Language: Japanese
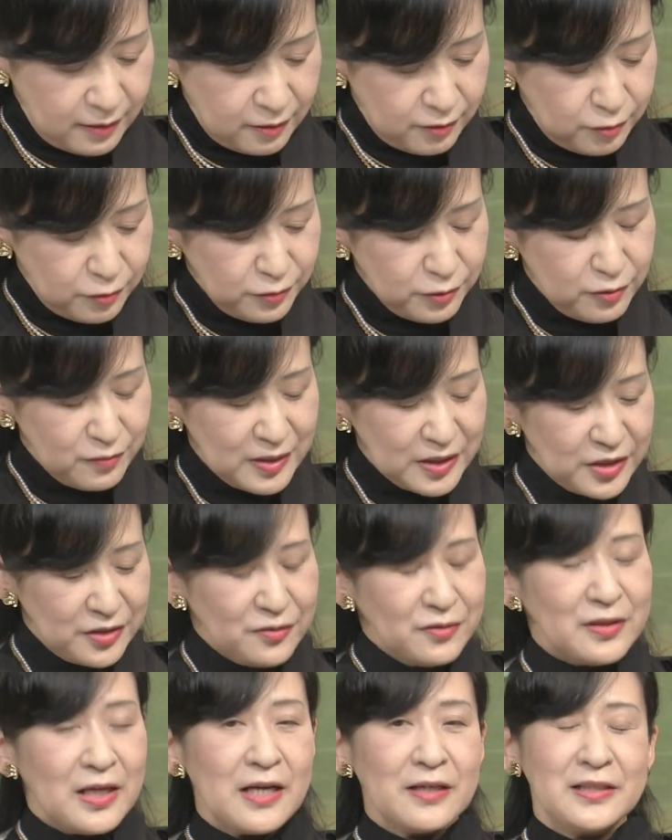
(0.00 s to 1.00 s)
今度は
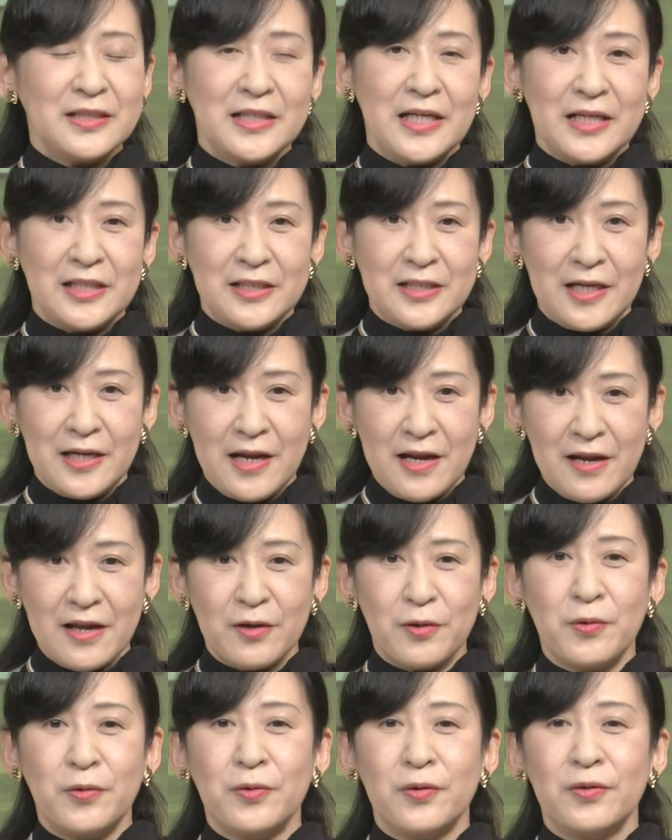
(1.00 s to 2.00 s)
中学生になら
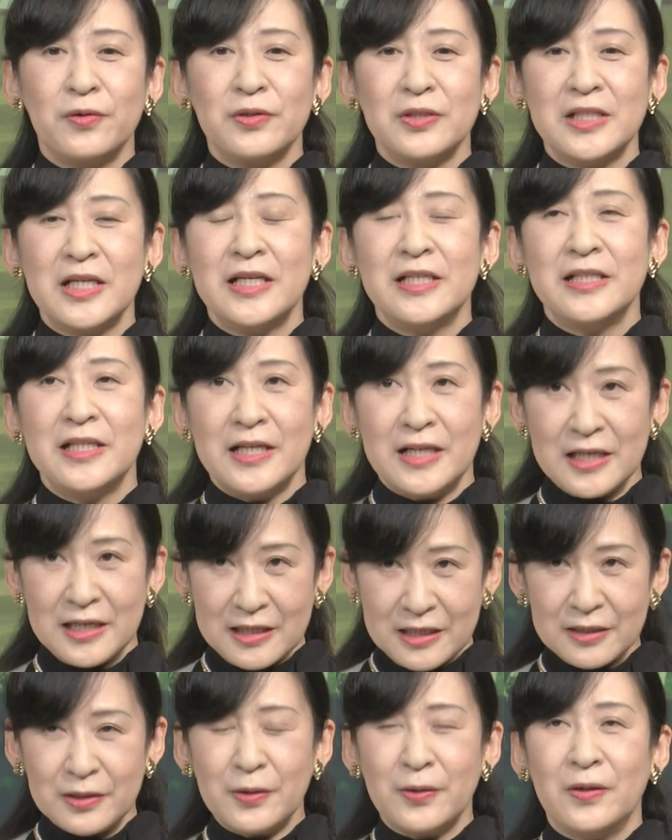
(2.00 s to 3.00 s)
れ、高校生になら
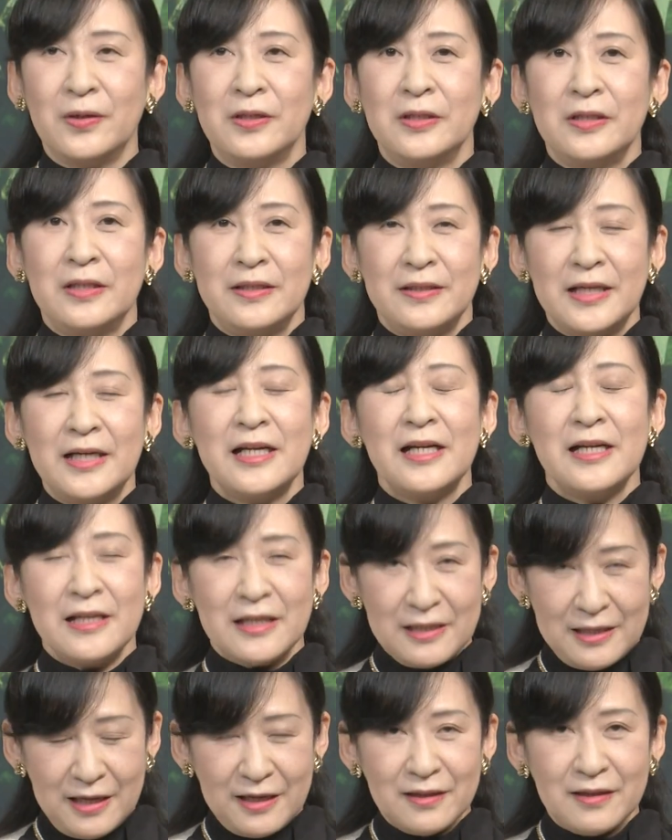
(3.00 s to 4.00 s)

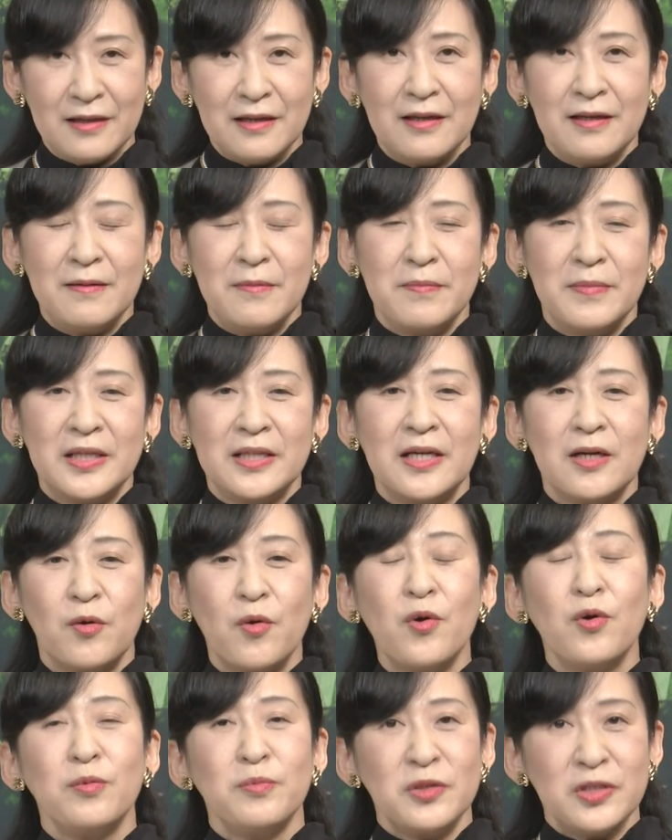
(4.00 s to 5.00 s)
れて、また
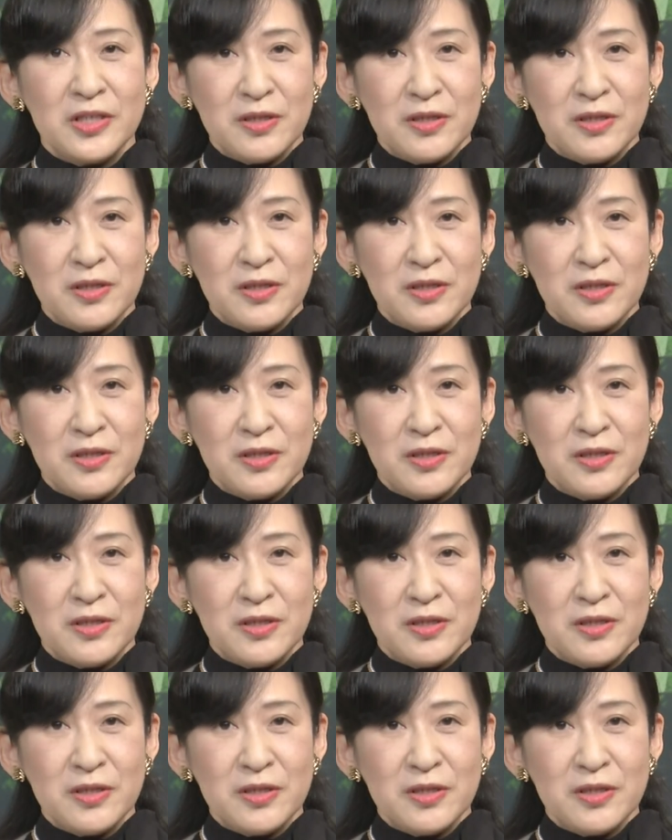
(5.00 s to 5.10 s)
公務